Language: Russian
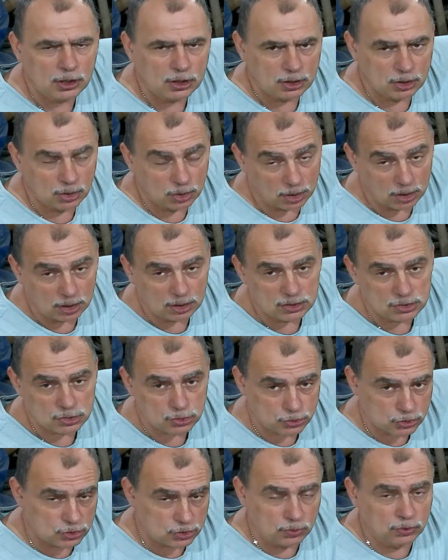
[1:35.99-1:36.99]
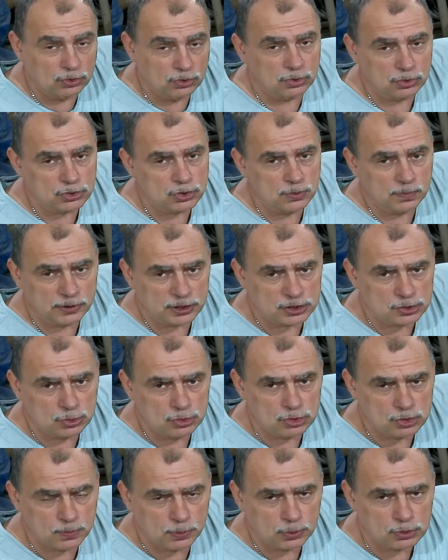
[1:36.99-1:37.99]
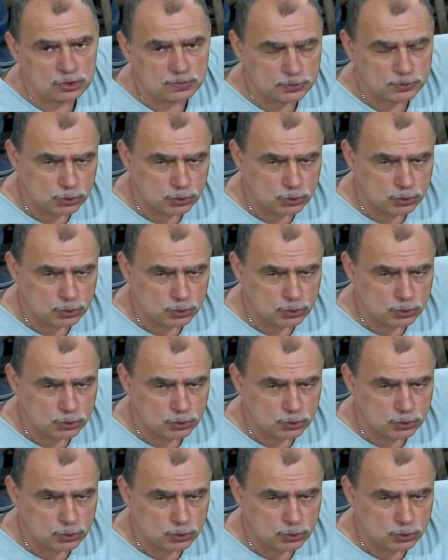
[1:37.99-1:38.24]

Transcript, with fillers: Но существует очень простой способ.